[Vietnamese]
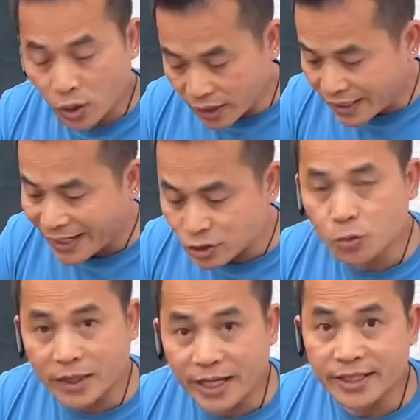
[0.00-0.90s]
gần hai
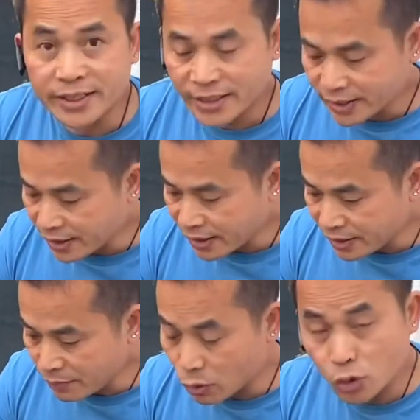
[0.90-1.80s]
chục ngày thì cái cây bầu